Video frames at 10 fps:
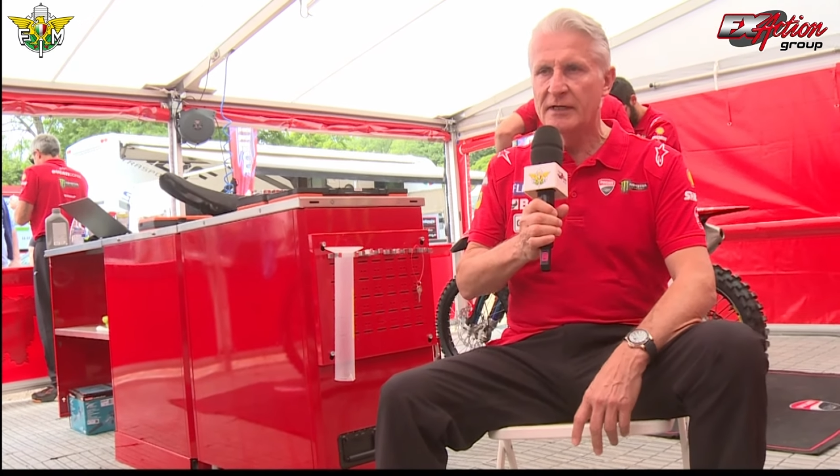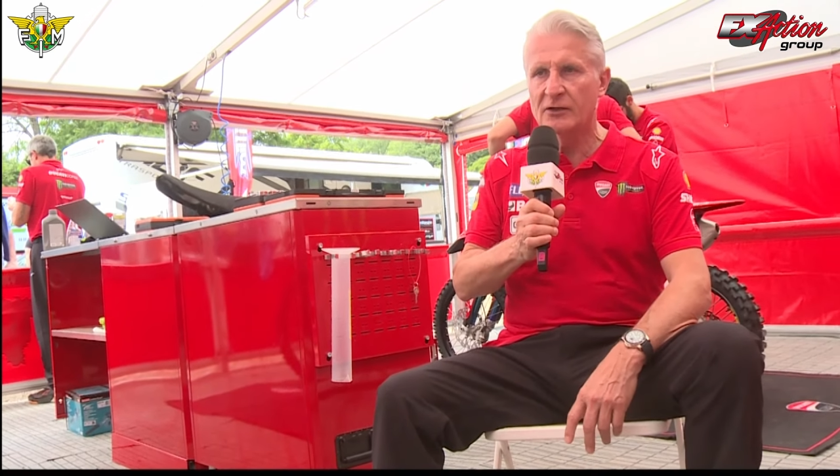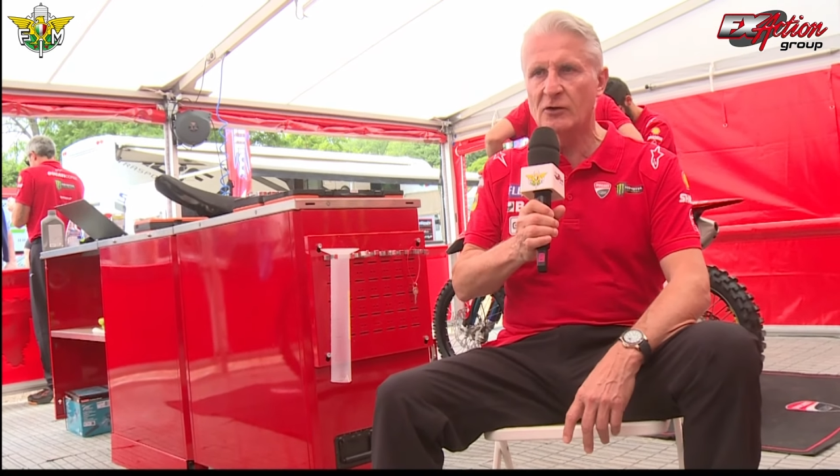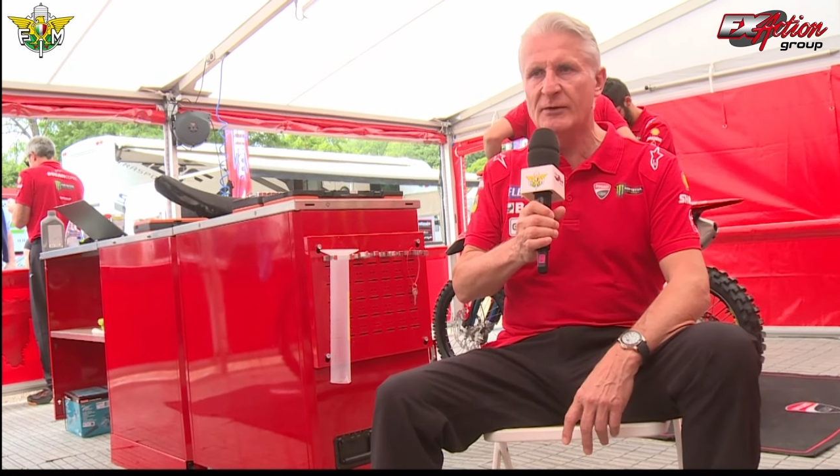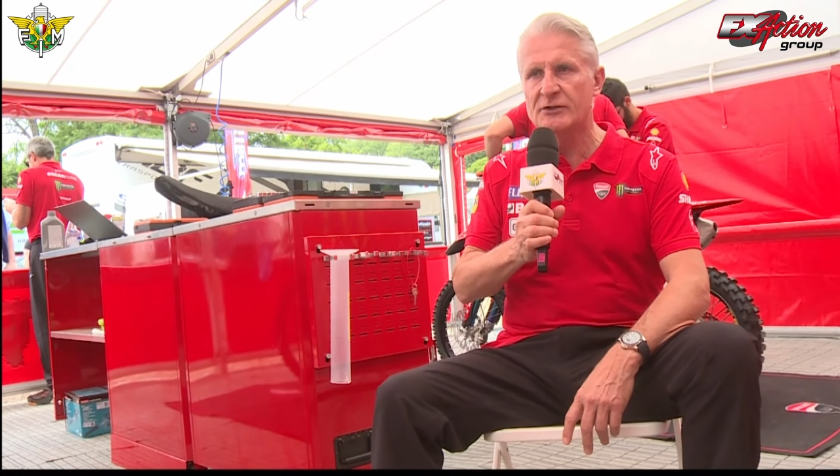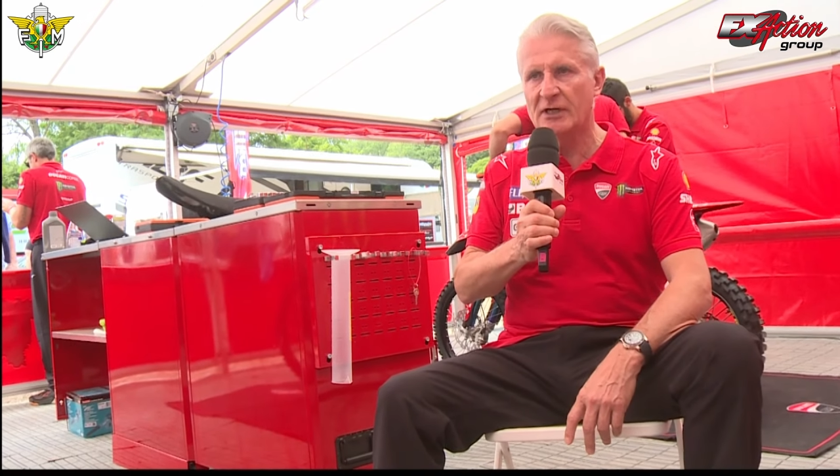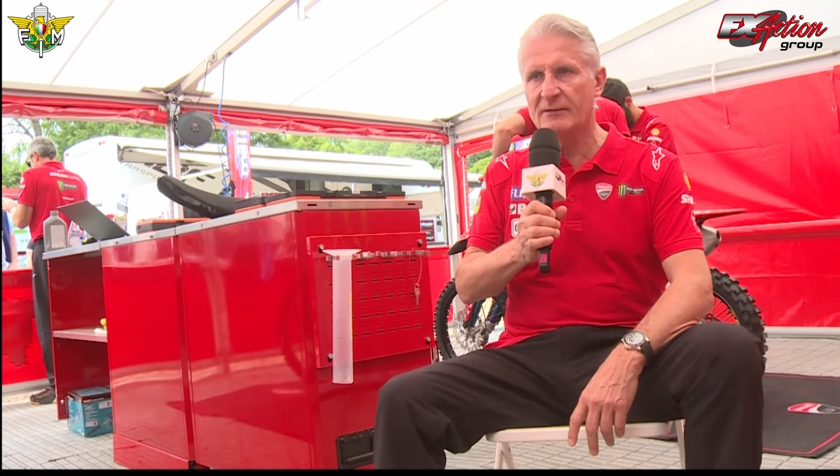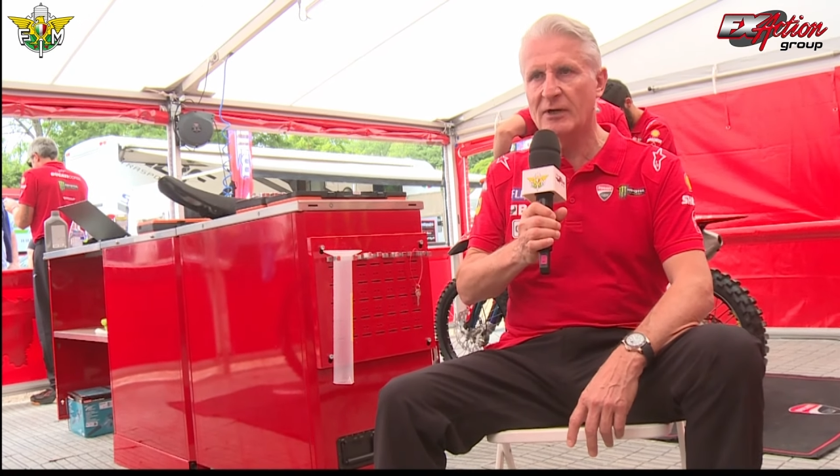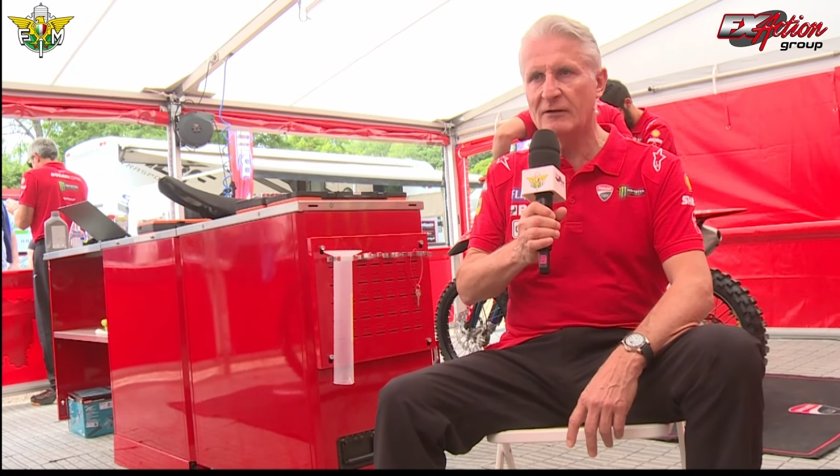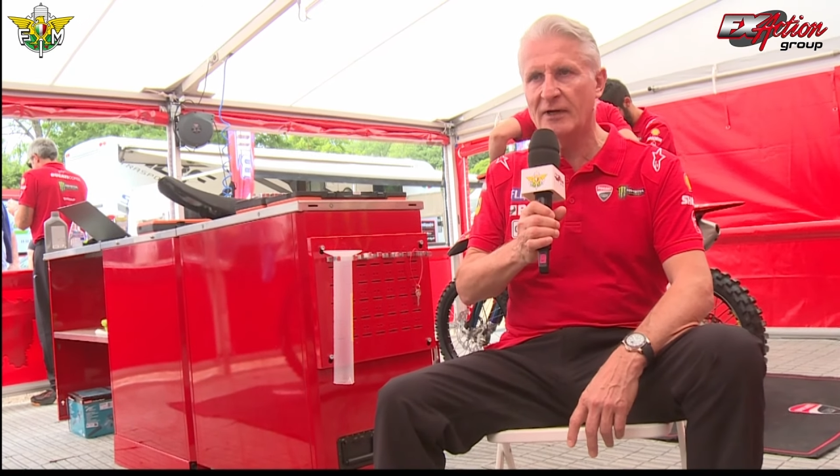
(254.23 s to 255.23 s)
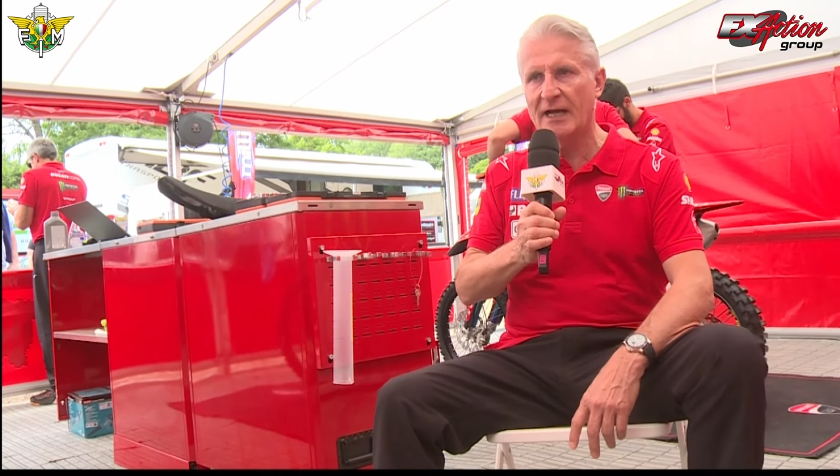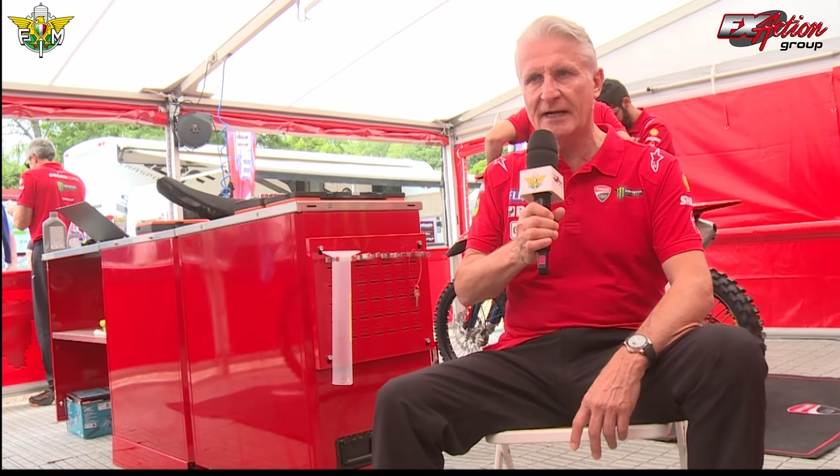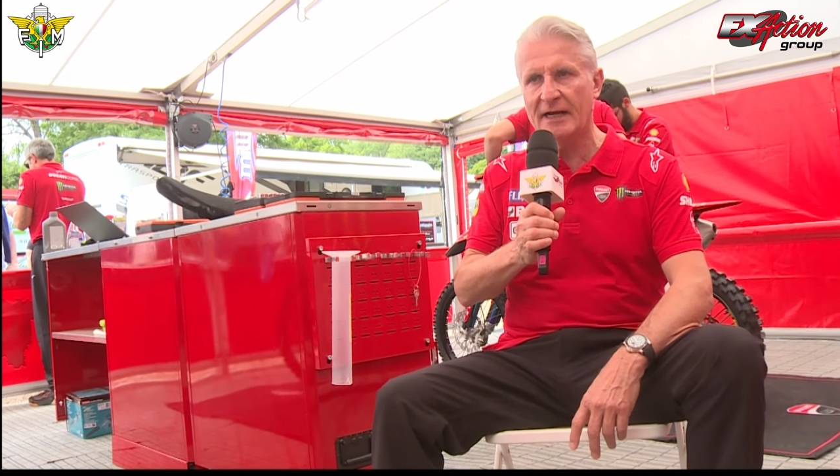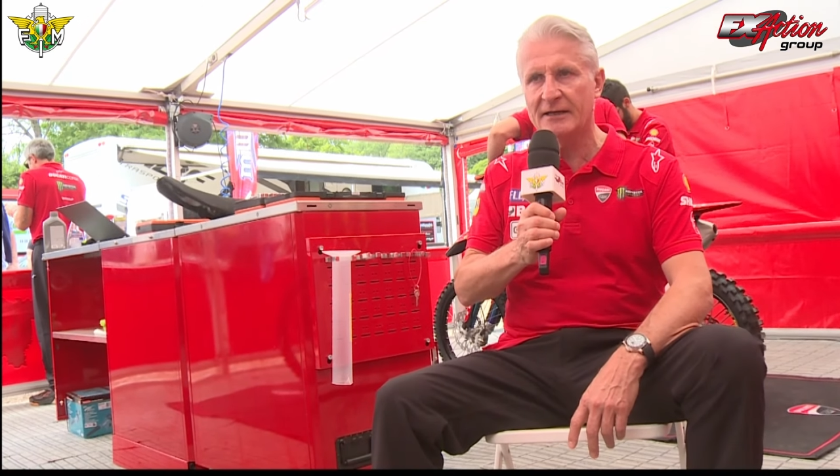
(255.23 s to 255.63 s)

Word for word: incominceremo a lavorare